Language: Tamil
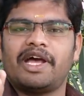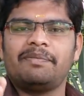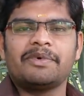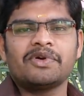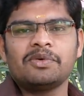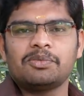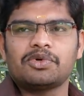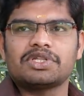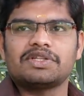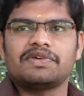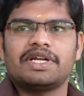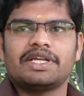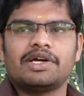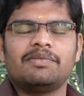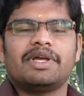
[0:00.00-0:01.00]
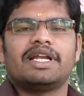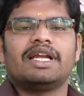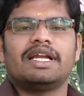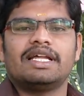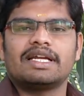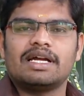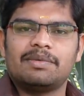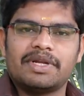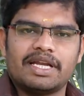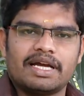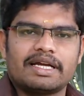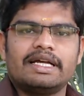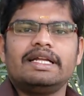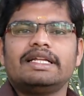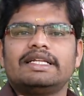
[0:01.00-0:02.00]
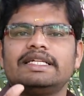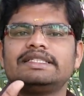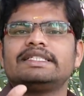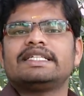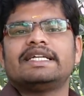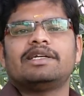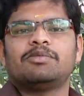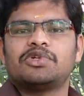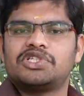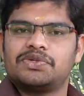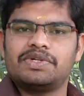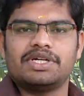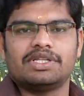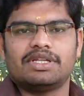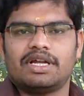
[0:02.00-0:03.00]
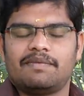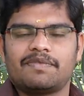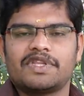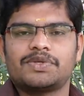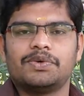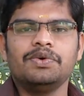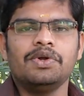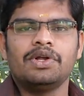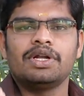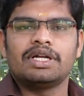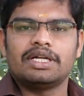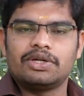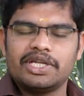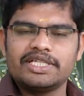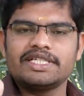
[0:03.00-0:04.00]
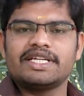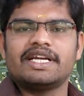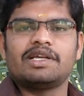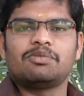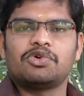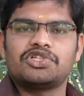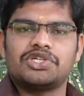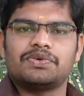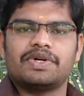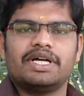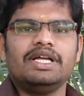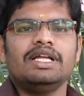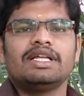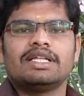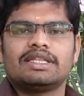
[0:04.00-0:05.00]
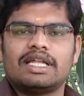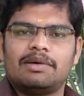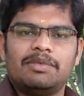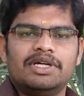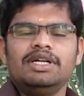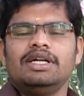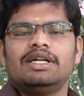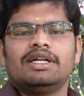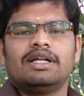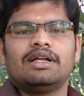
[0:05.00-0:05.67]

பேப்பர் ஒன் பொறுத்த வரைக்கும் என்னென்ன இருக்கு அப்படின்னாக்க டீச்சர் ட்ரைனிங் முடிச்சவங்க எழுதலாம் ஸோ டீச்சர் ட்ரைனிங் முடிச்சவங்க தமிழ்